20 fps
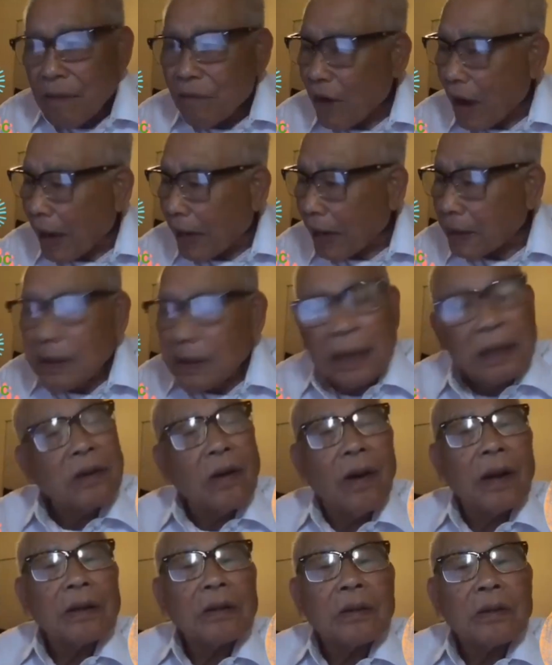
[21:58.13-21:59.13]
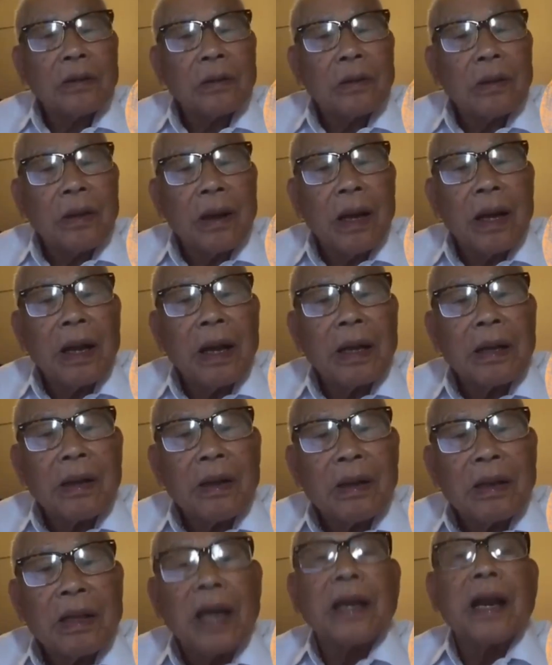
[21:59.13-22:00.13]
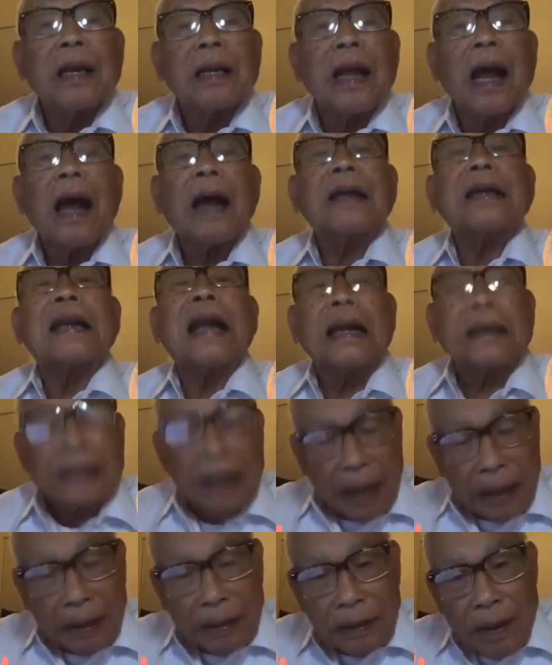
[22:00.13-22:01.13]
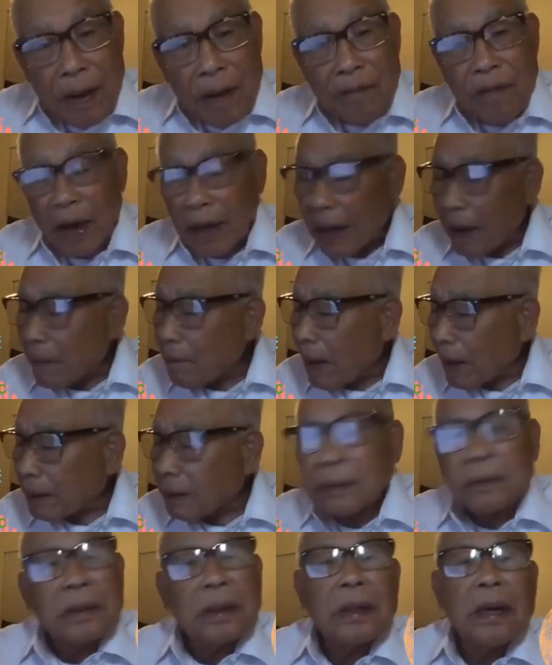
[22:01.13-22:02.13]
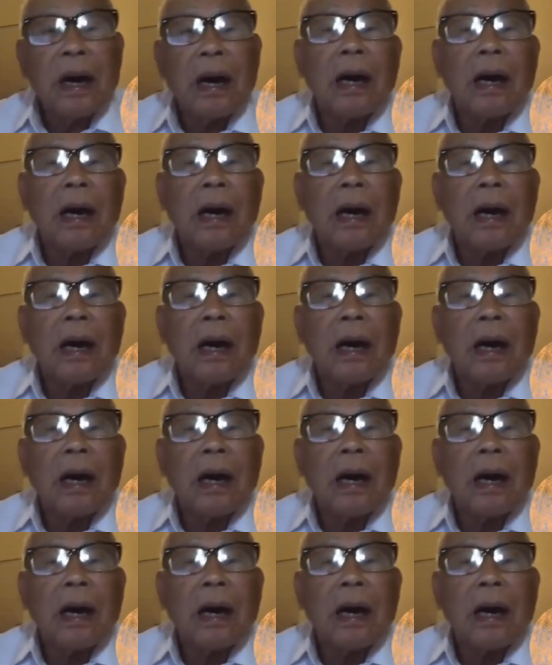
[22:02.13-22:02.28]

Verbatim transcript: Và cái trận đó uh, nhân dân ta đại thắng và đã bắt được tới